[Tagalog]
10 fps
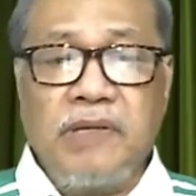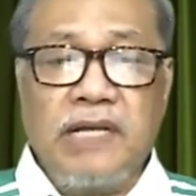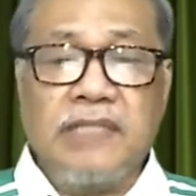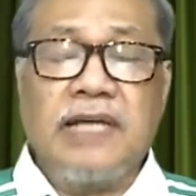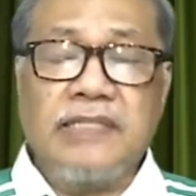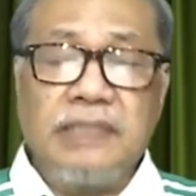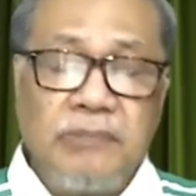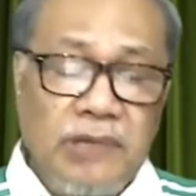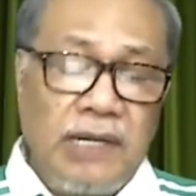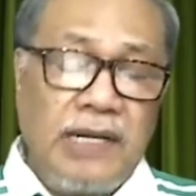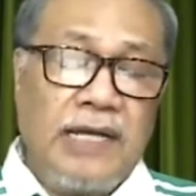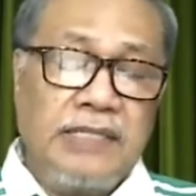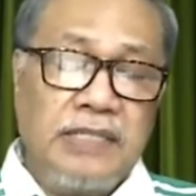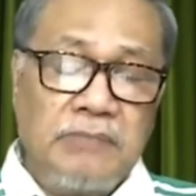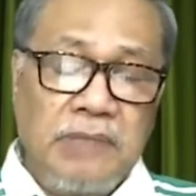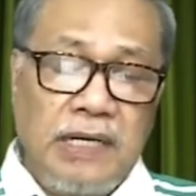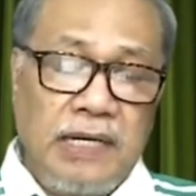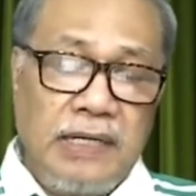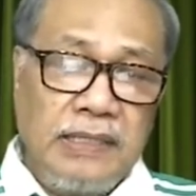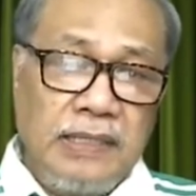pinagtataboy ang lahat ng
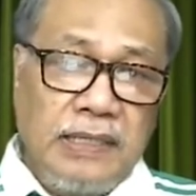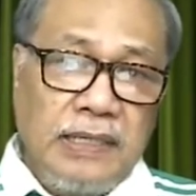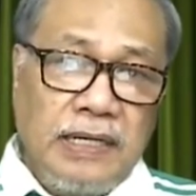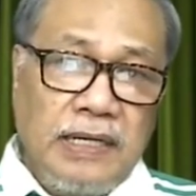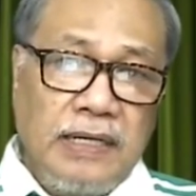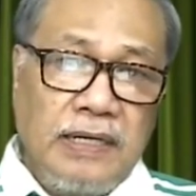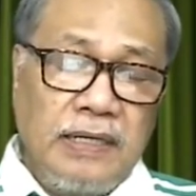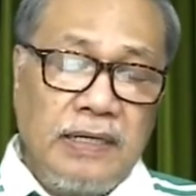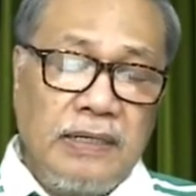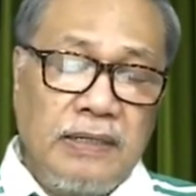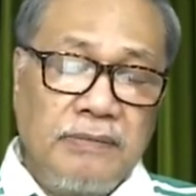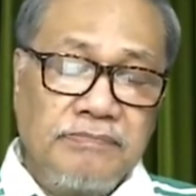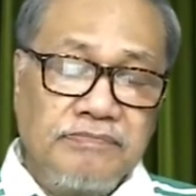mga uh,